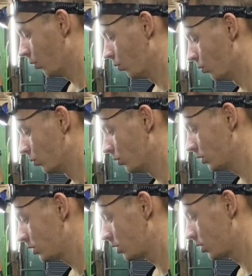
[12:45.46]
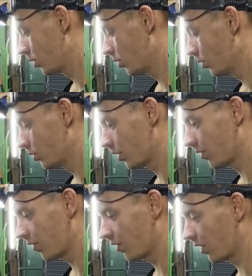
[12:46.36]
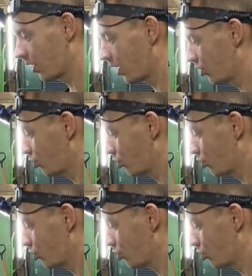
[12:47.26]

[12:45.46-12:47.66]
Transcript: Und dann setze ich einer rein,